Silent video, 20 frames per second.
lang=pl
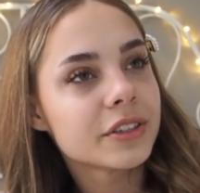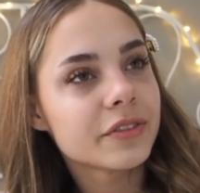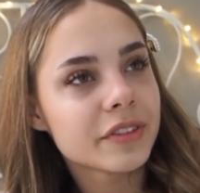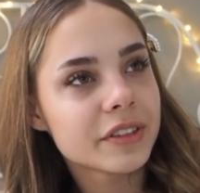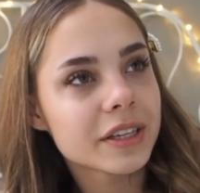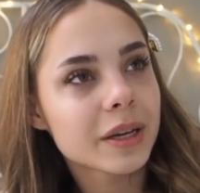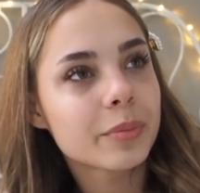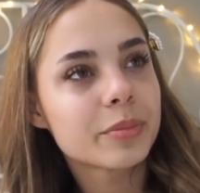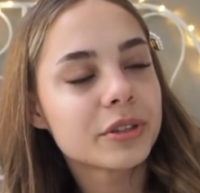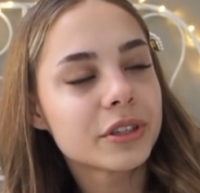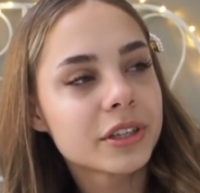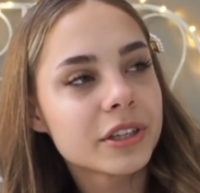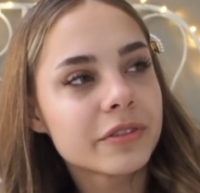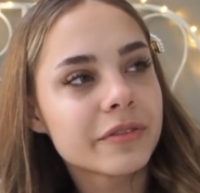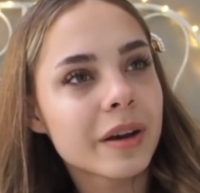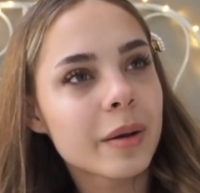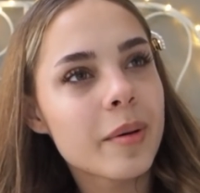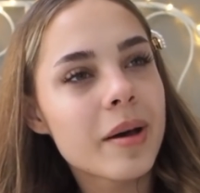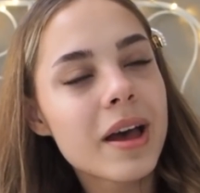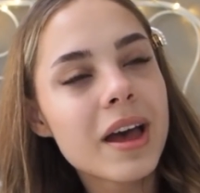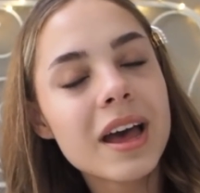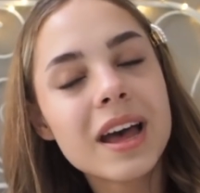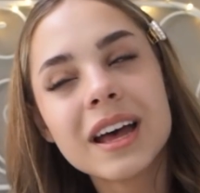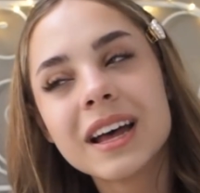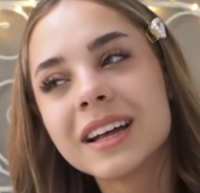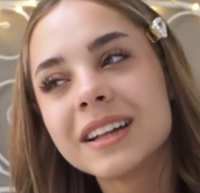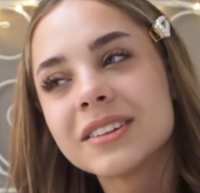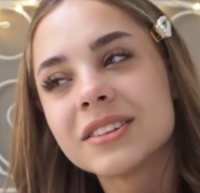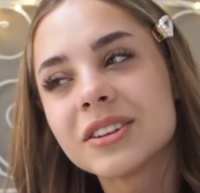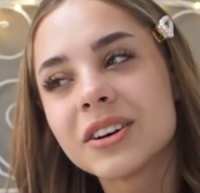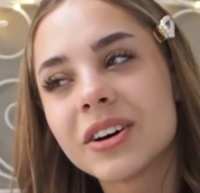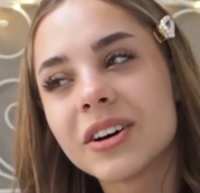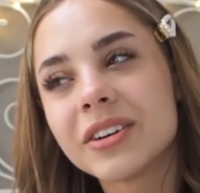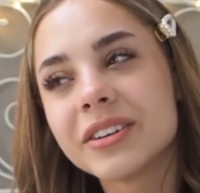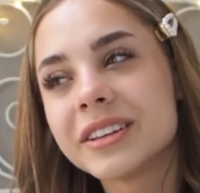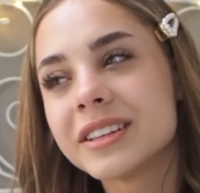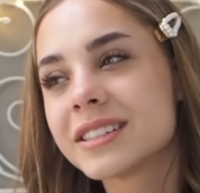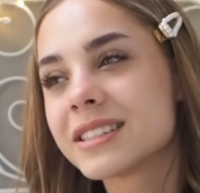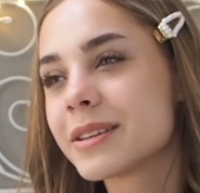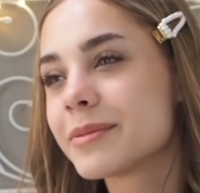więc jak przegrywam, to
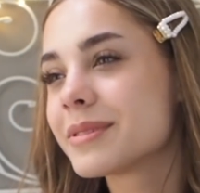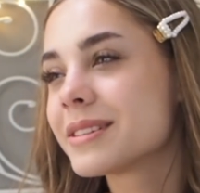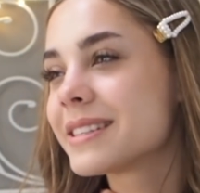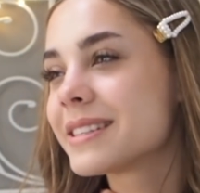jestem